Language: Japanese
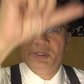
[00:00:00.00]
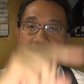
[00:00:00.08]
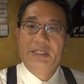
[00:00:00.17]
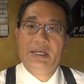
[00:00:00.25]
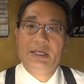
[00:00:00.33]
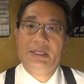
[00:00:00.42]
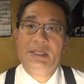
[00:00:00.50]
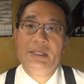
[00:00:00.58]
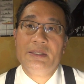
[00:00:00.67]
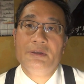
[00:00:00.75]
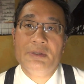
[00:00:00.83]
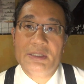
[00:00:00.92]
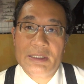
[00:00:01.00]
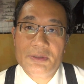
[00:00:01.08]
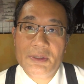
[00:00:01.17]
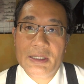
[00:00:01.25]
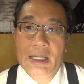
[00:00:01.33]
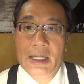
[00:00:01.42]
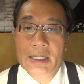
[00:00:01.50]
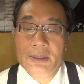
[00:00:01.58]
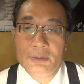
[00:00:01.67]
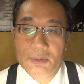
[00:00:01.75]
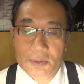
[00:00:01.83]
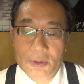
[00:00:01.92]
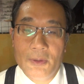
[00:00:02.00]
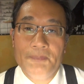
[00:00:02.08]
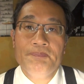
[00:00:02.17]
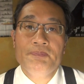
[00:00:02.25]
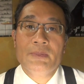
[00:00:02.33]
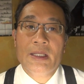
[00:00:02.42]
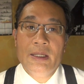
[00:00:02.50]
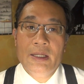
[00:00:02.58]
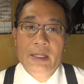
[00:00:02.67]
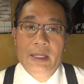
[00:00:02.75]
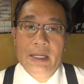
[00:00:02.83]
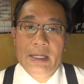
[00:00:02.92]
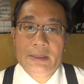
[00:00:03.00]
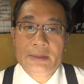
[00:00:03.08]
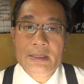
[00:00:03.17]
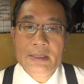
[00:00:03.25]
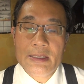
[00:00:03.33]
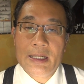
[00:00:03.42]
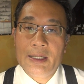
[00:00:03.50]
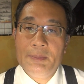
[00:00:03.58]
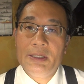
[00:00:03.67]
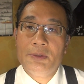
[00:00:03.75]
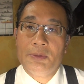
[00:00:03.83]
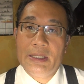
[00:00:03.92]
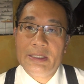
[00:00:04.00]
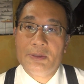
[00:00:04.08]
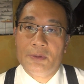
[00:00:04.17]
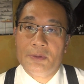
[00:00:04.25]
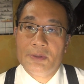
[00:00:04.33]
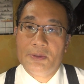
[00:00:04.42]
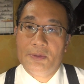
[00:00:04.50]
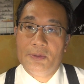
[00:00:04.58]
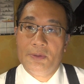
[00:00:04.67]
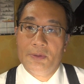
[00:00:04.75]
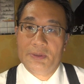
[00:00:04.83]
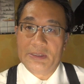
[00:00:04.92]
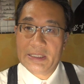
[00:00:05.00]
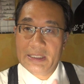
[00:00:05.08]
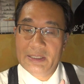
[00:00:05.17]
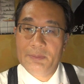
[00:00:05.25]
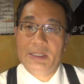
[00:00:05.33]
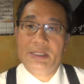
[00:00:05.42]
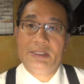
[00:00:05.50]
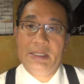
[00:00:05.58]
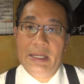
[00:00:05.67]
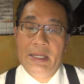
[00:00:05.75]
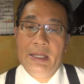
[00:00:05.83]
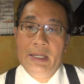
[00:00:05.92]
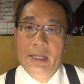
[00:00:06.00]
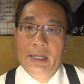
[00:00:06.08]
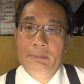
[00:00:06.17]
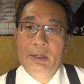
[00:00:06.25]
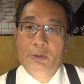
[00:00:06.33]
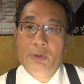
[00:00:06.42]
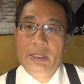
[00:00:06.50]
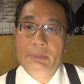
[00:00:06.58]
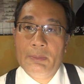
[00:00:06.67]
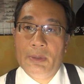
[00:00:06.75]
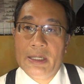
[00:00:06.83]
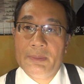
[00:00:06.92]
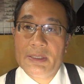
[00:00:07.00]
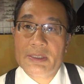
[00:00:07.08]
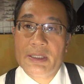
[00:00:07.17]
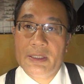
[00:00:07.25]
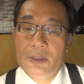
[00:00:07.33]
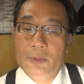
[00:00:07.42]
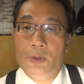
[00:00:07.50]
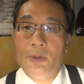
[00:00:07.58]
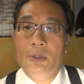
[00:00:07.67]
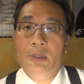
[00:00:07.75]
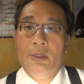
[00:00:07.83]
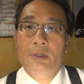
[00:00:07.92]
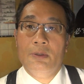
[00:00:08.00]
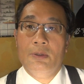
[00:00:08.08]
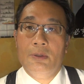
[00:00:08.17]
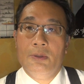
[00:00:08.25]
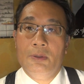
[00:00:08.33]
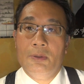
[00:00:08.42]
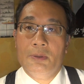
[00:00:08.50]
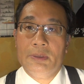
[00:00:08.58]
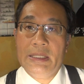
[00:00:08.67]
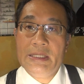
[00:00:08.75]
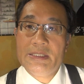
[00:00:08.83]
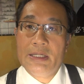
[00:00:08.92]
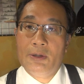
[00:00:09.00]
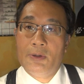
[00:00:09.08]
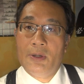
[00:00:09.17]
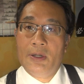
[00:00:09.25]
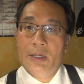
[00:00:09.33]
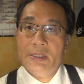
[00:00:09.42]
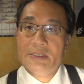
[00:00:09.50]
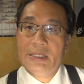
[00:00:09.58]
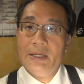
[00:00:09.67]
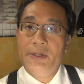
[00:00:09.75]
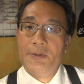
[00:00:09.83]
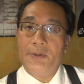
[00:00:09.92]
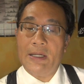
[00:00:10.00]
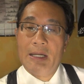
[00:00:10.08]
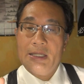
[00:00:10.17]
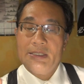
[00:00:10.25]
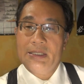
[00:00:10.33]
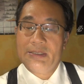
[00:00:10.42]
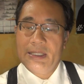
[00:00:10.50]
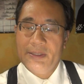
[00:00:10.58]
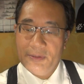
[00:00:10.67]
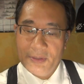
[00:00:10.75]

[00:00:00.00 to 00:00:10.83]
こう引き上げ線というんですがそれがあるのと、えー、中目黒の駅の先にもですね、えもうこれ今もありますけれども電車を3両あ3